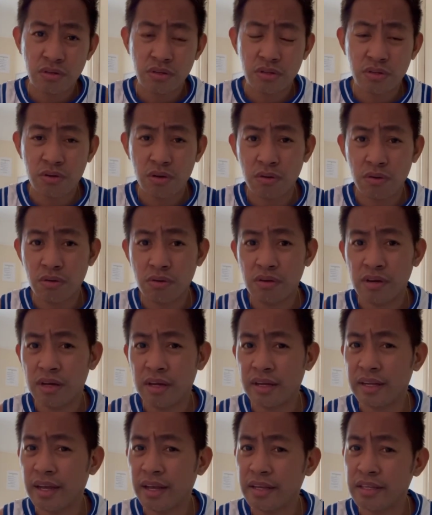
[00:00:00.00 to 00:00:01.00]
So
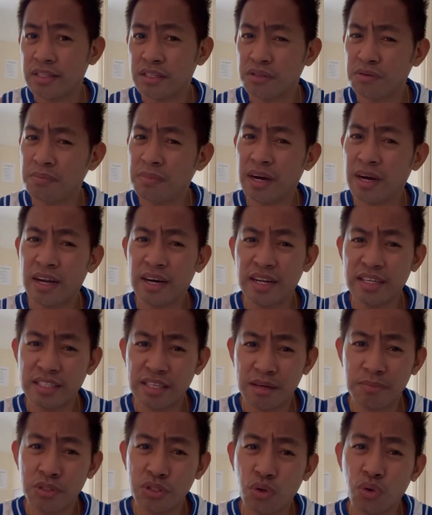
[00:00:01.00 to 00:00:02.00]
guys, yung mga
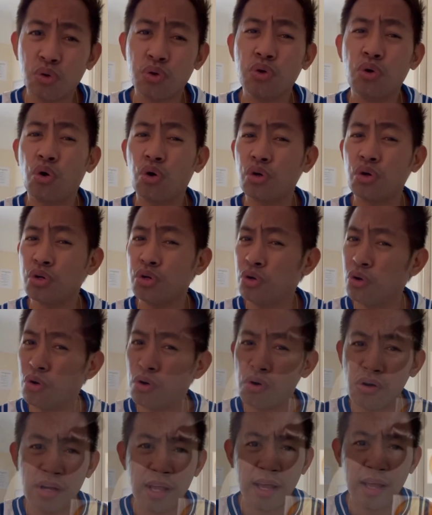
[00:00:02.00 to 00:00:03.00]
nasabi nyong
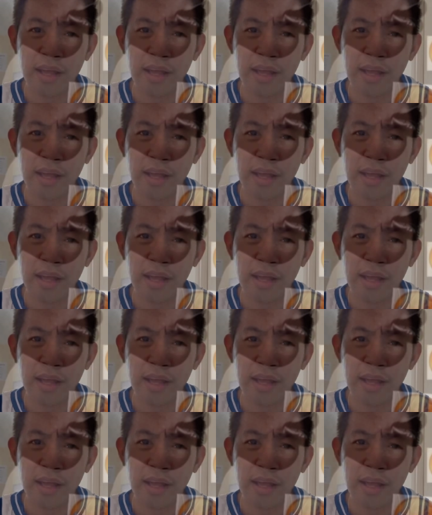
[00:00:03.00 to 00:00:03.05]
nog-nog,